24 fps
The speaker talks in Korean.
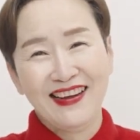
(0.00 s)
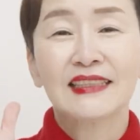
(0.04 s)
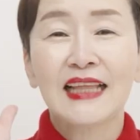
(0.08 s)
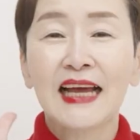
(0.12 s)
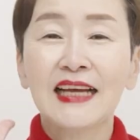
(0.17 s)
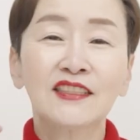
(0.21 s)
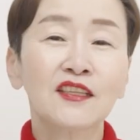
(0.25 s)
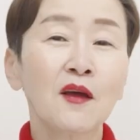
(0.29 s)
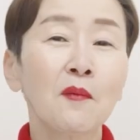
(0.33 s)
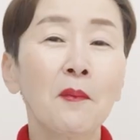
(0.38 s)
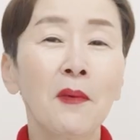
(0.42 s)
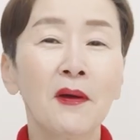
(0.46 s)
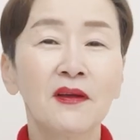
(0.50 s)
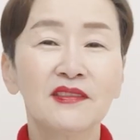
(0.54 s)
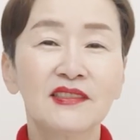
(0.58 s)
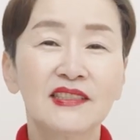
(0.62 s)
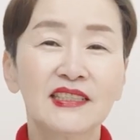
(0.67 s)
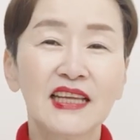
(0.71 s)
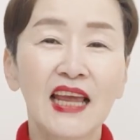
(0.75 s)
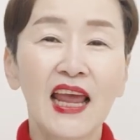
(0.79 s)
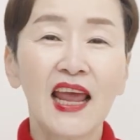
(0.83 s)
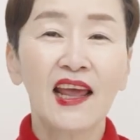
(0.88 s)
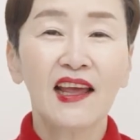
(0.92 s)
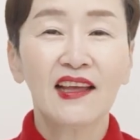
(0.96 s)
다섯
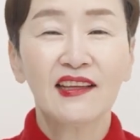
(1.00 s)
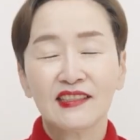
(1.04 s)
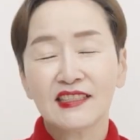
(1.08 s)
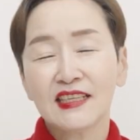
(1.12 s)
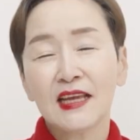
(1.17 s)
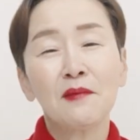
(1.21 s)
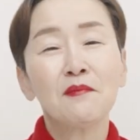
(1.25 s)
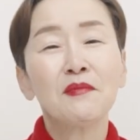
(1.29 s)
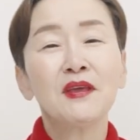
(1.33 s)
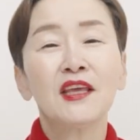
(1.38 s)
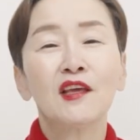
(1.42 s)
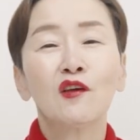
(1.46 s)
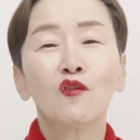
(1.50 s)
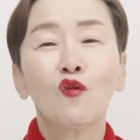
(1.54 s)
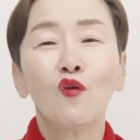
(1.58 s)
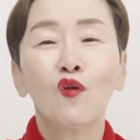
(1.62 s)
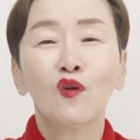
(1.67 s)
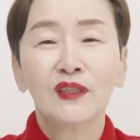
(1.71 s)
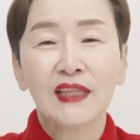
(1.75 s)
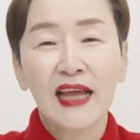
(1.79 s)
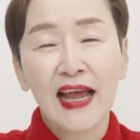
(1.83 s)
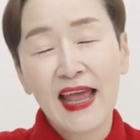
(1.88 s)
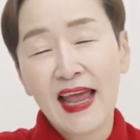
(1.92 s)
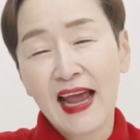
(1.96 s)
번째,
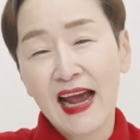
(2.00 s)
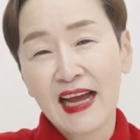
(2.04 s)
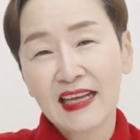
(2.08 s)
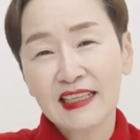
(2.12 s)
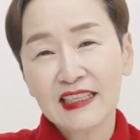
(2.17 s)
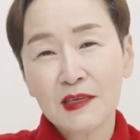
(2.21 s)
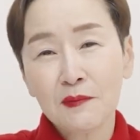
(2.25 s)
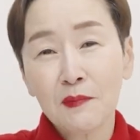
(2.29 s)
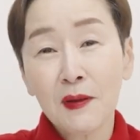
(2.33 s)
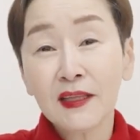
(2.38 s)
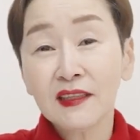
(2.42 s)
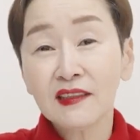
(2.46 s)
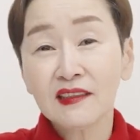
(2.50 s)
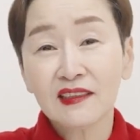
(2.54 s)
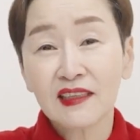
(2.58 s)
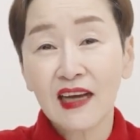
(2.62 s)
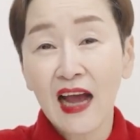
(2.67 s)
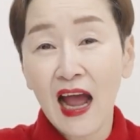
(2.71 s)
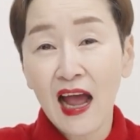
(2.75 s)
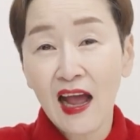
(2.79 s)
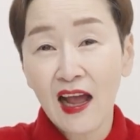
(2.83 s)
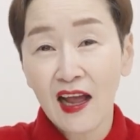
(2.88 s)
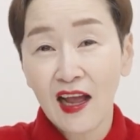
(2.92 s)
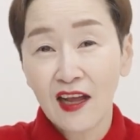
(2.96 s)
재미있고 다양한
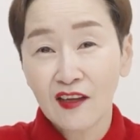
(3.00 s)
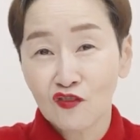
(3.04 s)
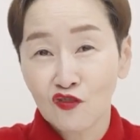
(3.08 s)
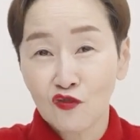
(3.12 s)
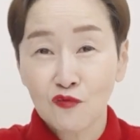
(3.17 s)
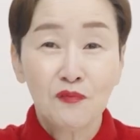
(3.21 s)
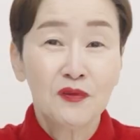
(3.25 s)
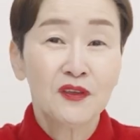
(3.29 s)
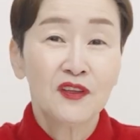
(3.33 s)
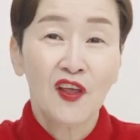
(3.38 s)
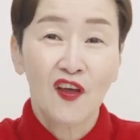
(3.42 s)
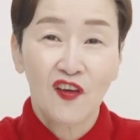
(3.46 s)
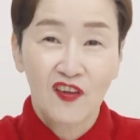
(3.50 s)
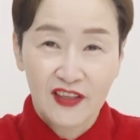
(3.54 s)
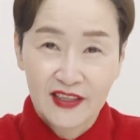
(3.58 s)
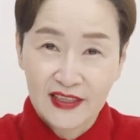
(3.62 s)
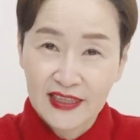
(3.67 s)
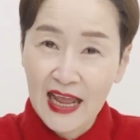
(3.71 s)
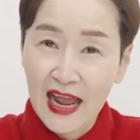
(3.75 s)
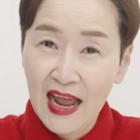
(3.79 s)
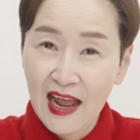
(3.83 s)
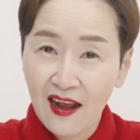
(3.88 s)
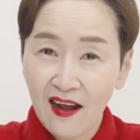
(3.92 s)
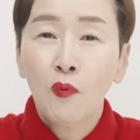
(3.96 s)
이벤트가 준비되어
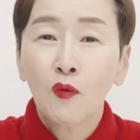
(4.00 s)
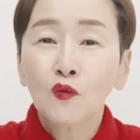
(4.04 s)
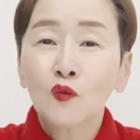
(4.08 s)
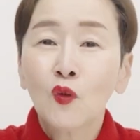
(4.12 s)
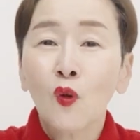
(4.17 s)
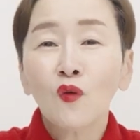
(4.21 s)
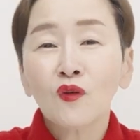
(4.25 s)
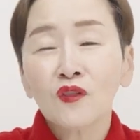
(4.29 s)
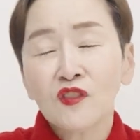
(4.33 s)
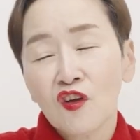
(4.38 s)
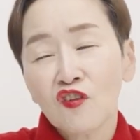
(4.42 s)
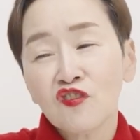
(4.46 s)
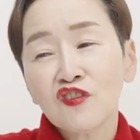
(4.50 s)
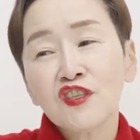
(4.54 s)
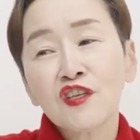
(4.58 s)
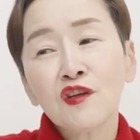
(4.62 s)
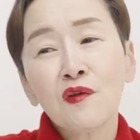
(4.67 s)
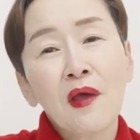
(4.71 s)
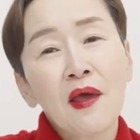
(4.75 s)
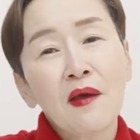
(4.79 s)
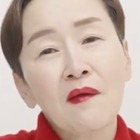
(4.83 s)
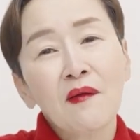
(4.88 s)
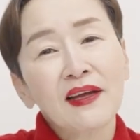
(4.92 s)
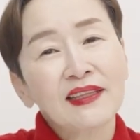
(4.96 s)
있다. 보통
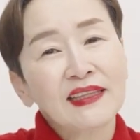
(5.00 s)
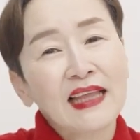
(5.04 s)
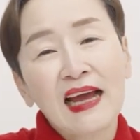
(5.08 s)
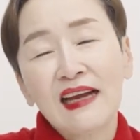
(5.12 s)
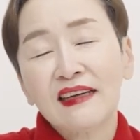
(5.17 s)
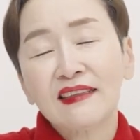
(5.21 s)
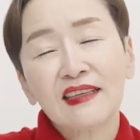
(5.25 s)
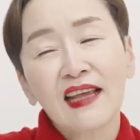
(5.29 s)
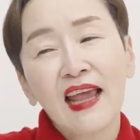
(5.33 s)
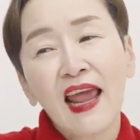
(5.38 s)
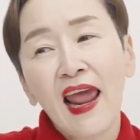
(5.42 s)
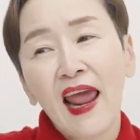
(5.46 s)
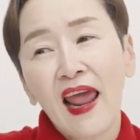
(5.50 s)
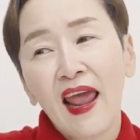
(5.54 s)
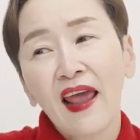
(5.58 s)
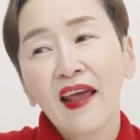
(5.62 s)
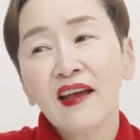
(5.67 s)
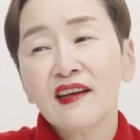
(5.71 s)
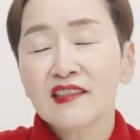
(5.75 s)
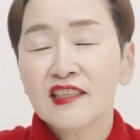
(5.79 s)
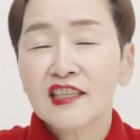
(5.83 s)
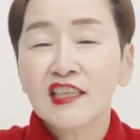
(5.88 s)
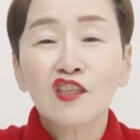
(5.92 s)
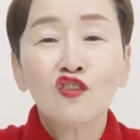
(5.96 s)
전시회와 다르게
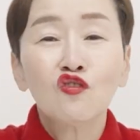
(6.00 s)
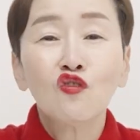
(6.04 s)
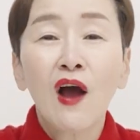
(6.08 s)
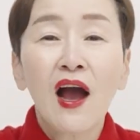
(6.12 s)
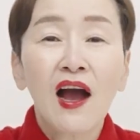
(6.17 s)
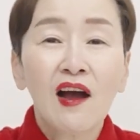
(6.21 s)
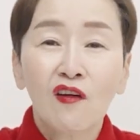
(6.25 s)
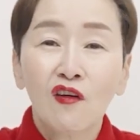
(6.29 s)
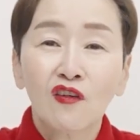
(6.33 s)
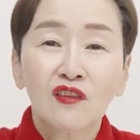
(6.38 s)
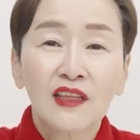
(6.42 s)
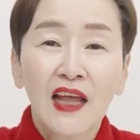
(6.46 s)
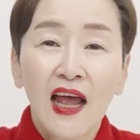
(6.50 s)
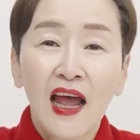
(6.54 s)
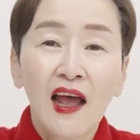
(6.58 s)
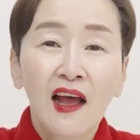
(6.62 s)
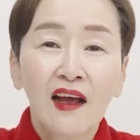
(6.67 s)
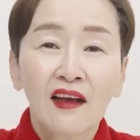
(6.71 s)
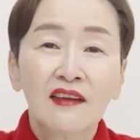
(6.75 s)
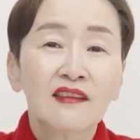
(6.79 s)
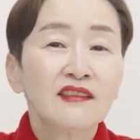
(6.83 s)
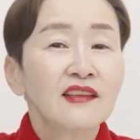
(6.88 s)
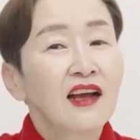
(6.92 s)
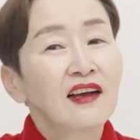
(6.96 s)

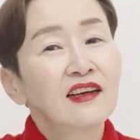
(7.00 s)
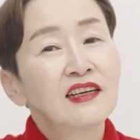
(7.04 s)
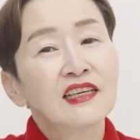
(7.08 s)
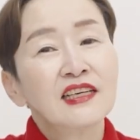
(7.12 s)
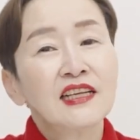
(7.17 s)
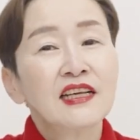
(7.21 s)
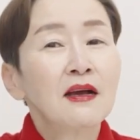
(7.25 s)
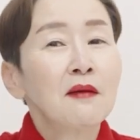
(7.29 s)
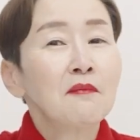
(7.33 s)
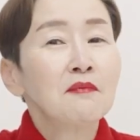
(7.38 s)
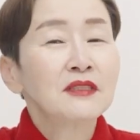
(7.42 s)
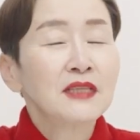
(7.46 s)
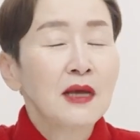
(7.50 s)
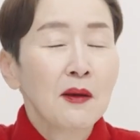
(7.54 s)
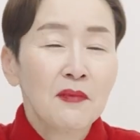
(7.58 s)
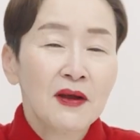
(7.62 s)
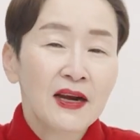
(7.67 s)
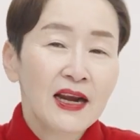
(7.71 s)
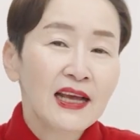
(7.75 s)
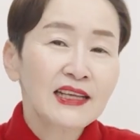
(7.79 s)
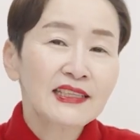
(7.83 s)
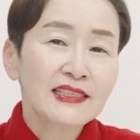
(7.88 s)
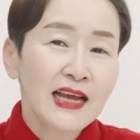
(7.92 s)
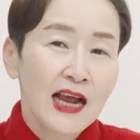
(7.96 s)
지루하거나 그냥 그림
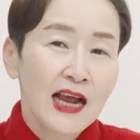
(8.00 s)
감상만 하지